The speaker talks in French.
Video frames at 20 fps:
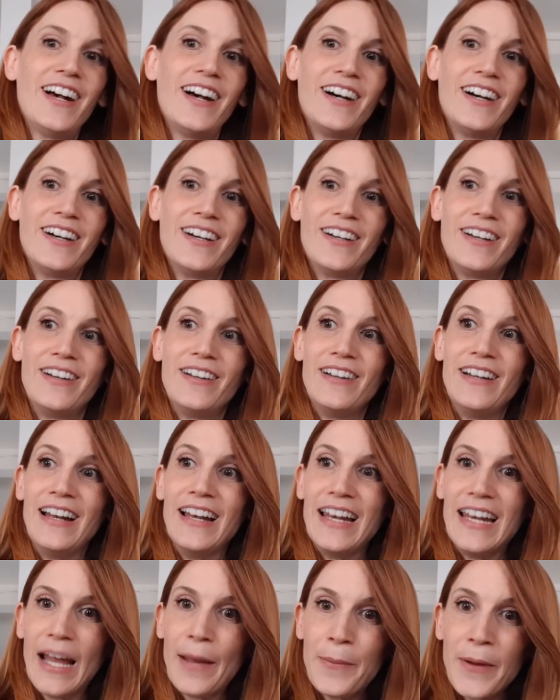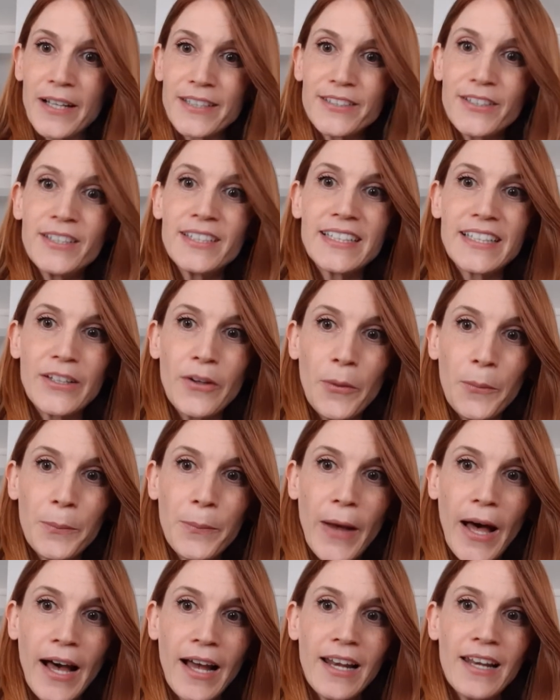euh, la personne qui en
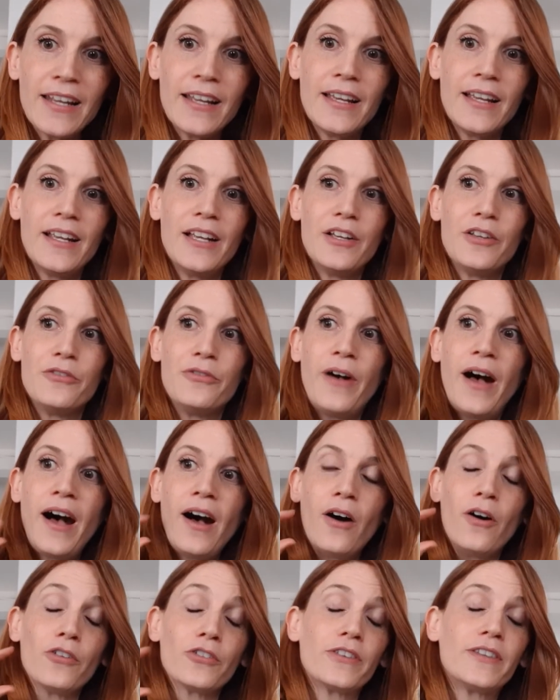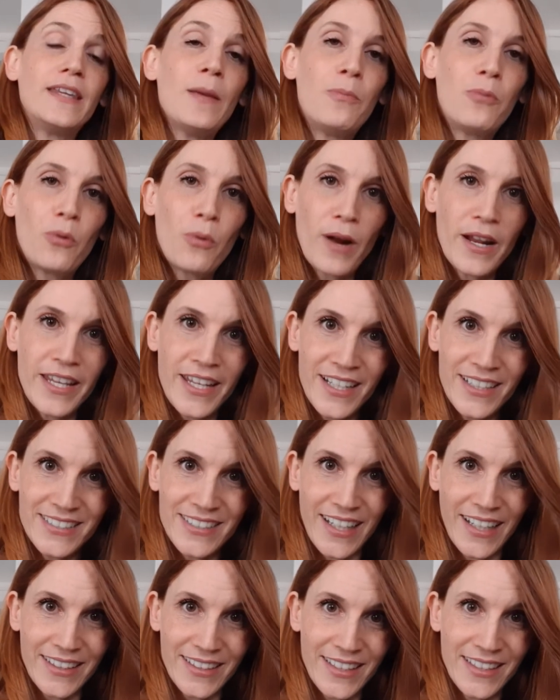parle va en déployer
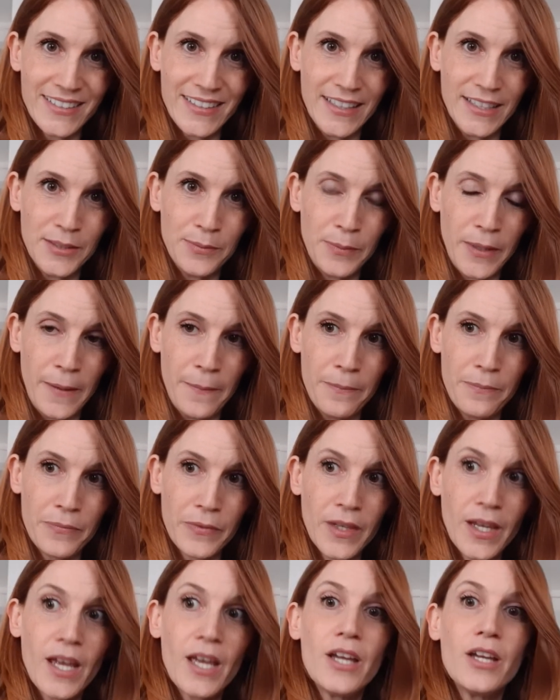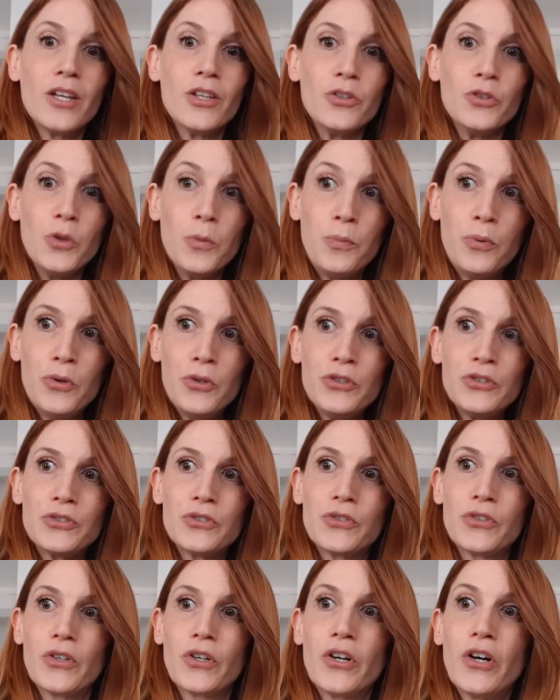certains aspects. De
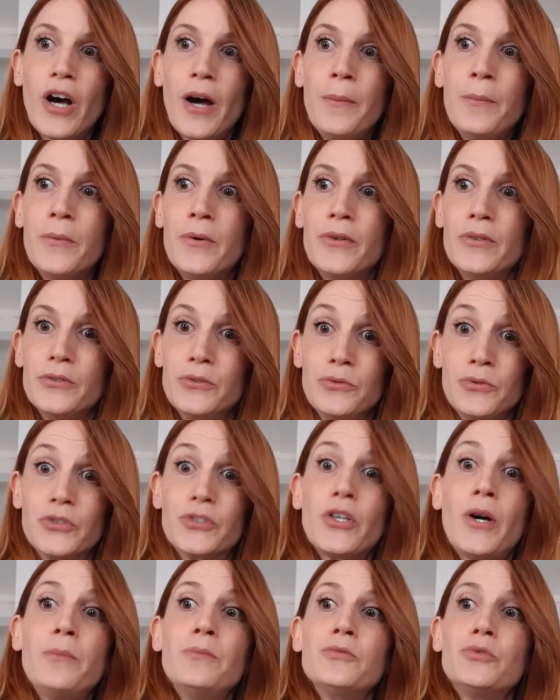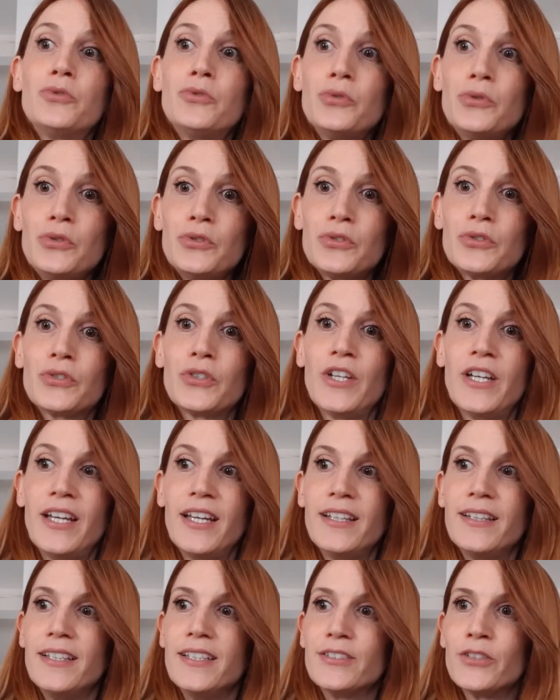plus, comme nous sommes tous
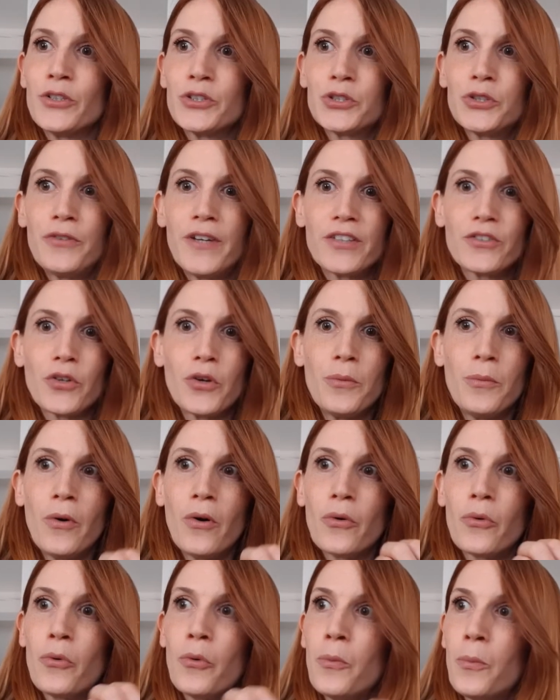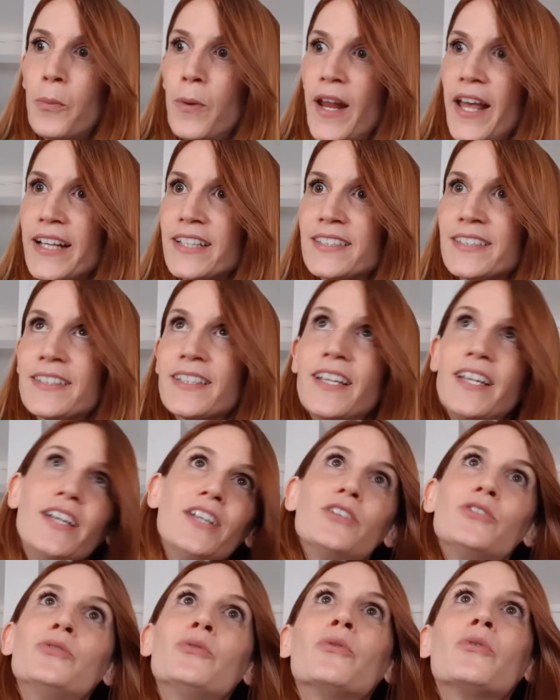des enchevêtrements complexes
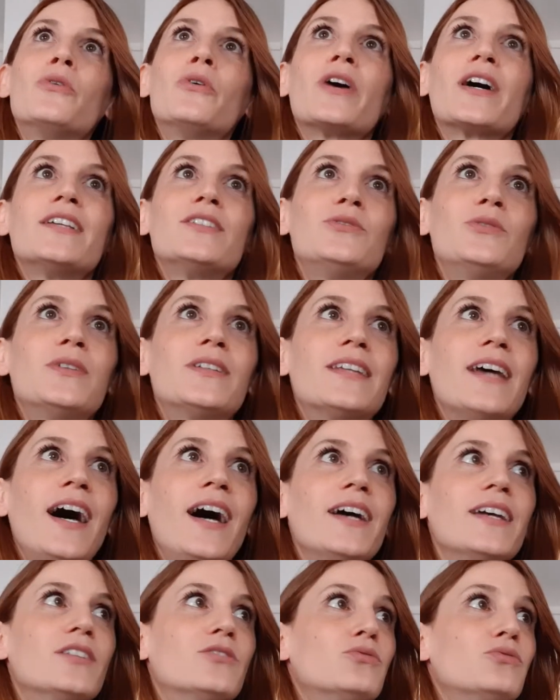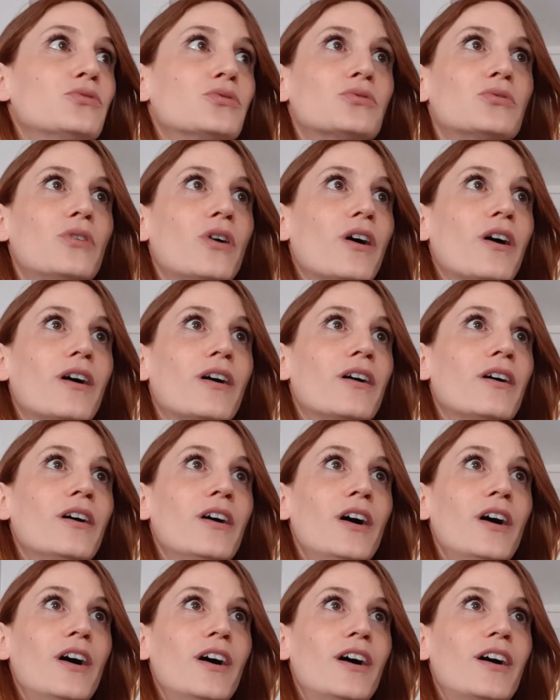dont le résultat est toujours euh,
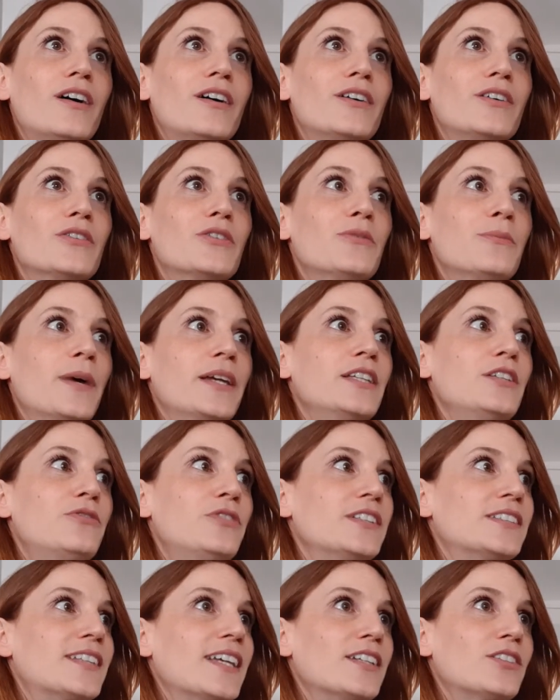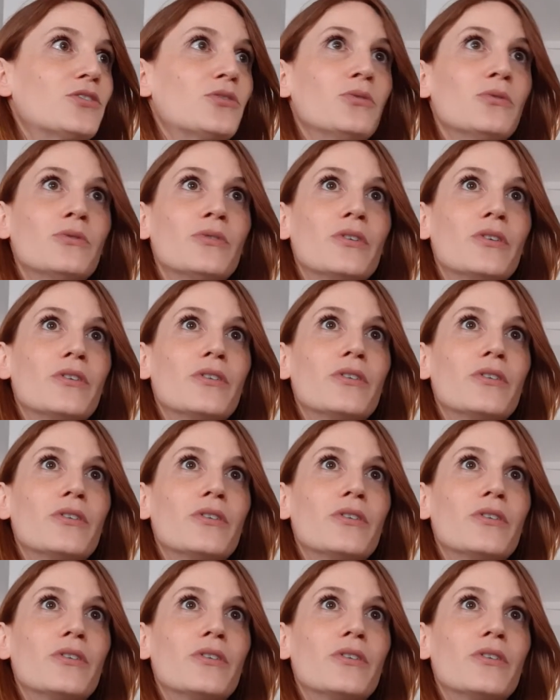euh, une manifestation